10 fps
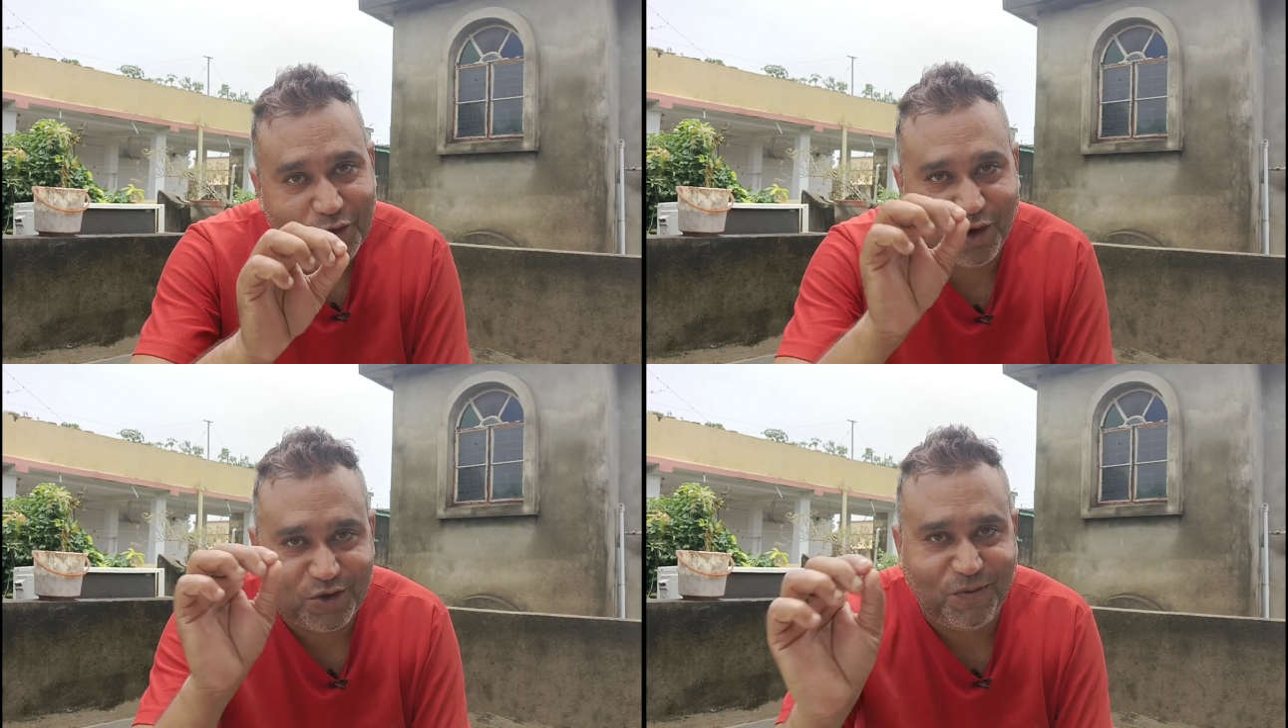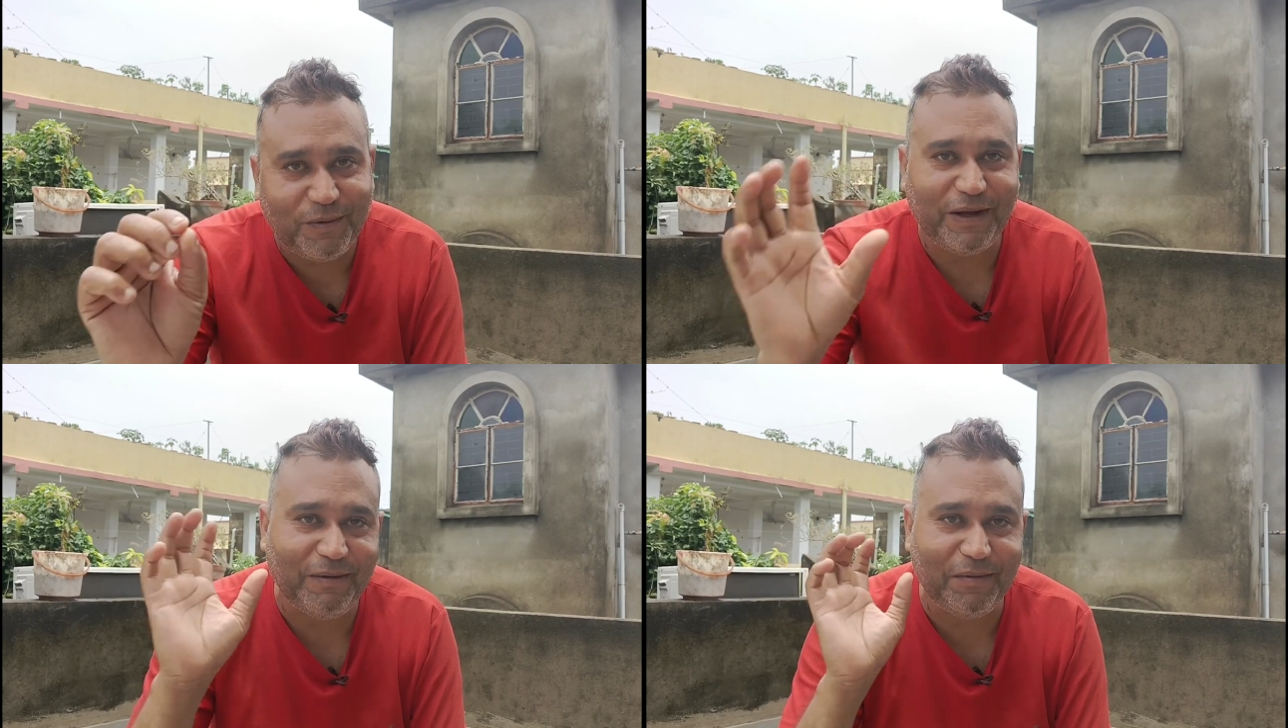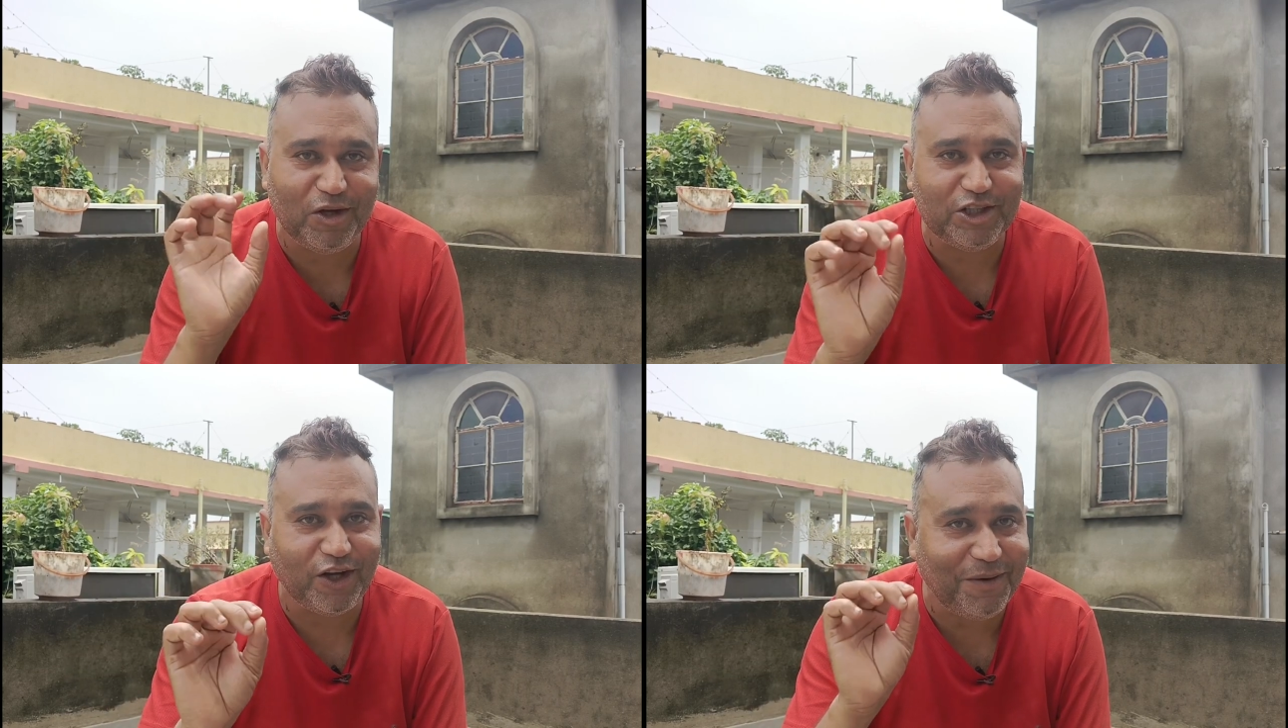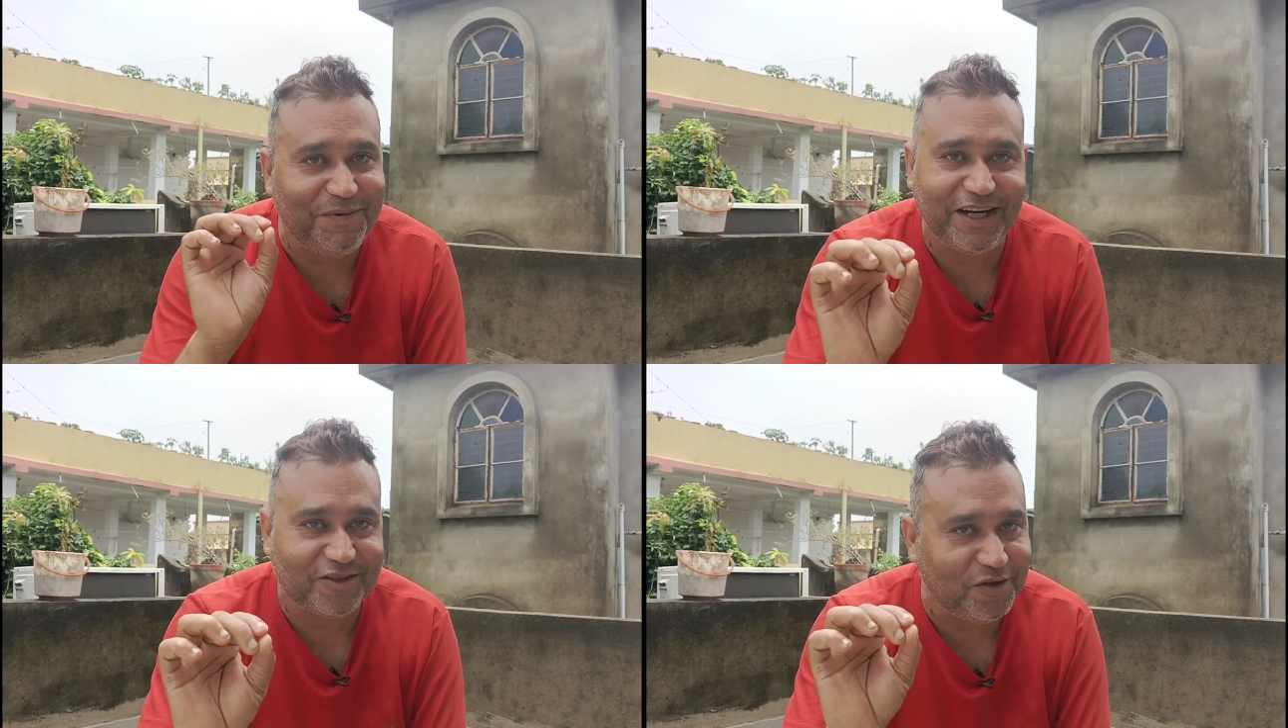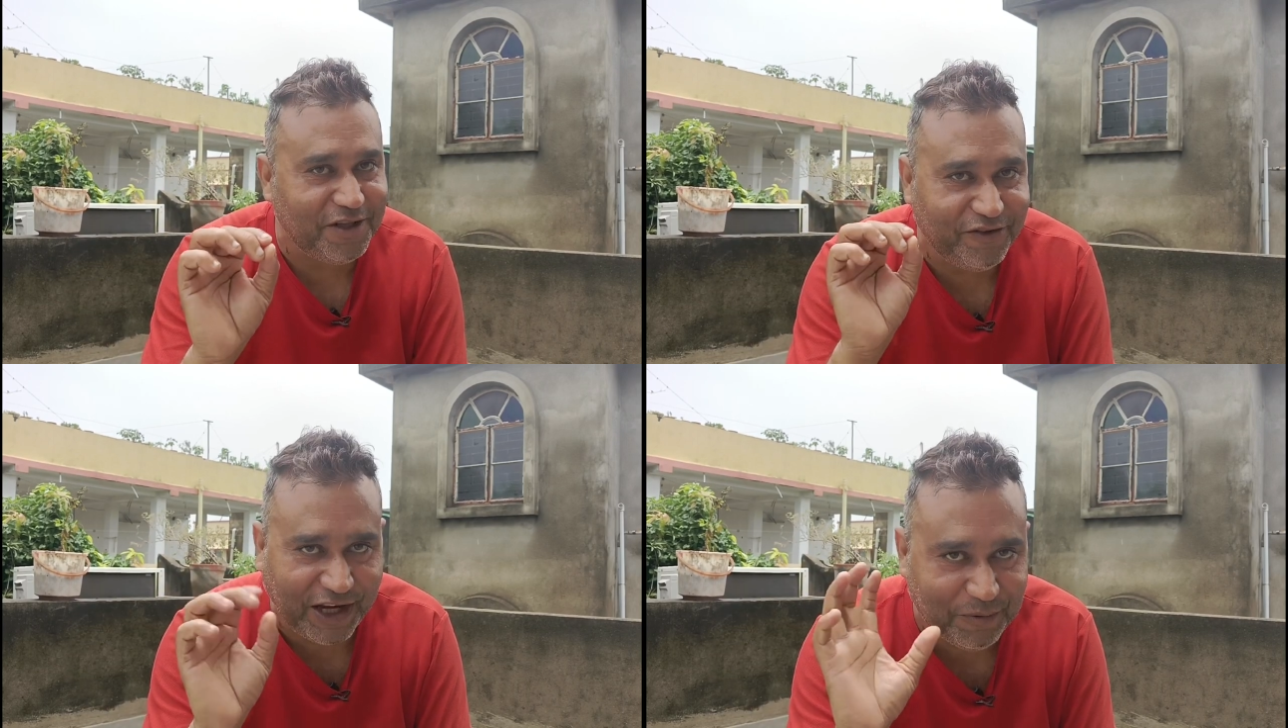দশবার ভেবে বলতে হবে বিরাট
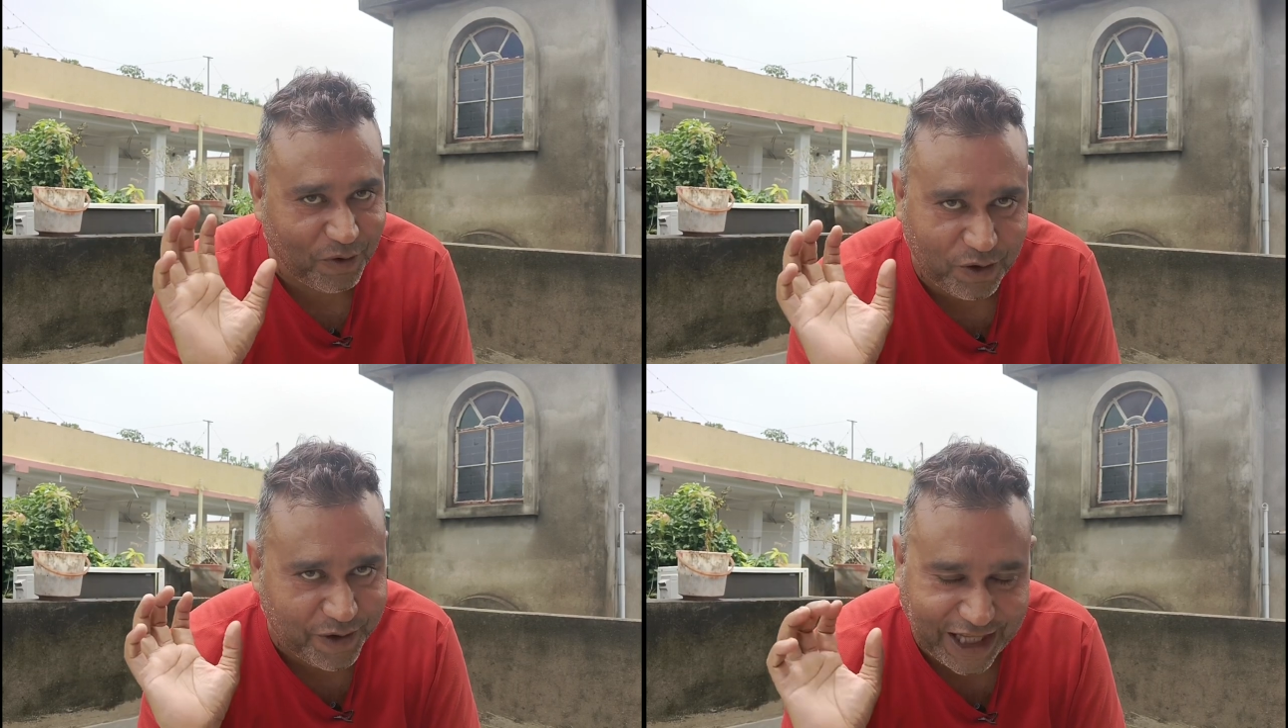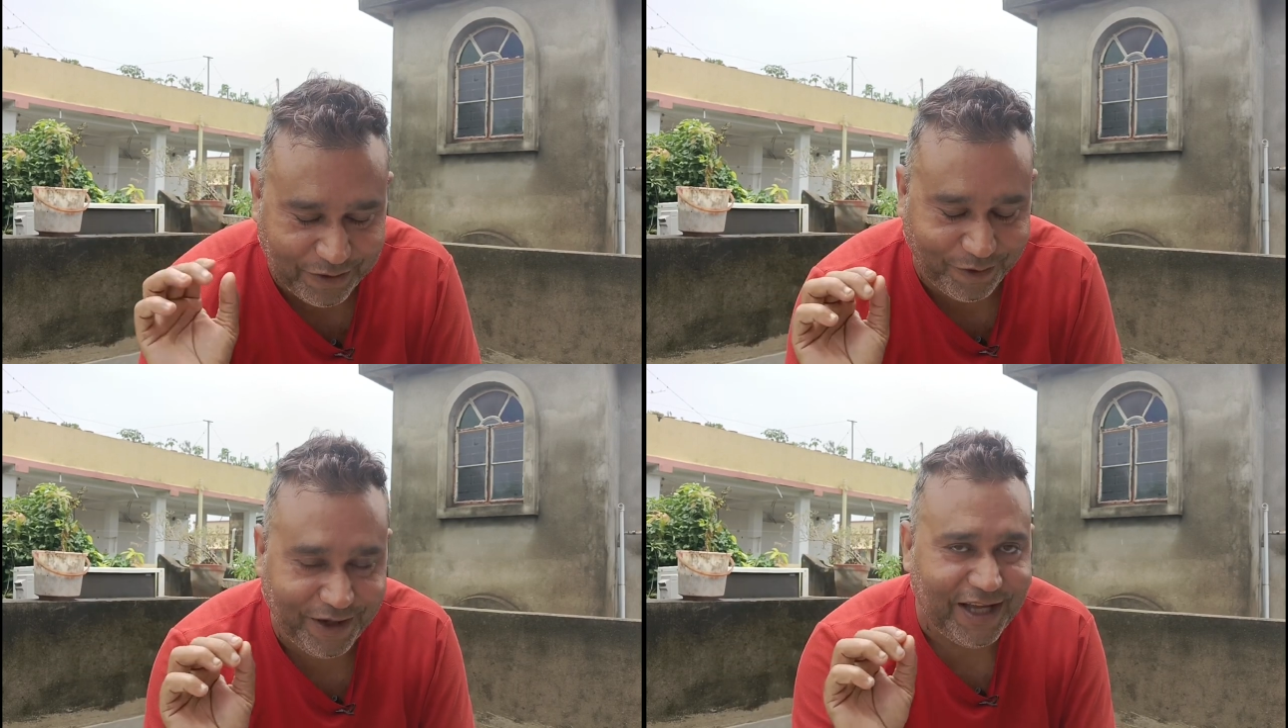কোহলির ফ্যান ফলোয়িং এত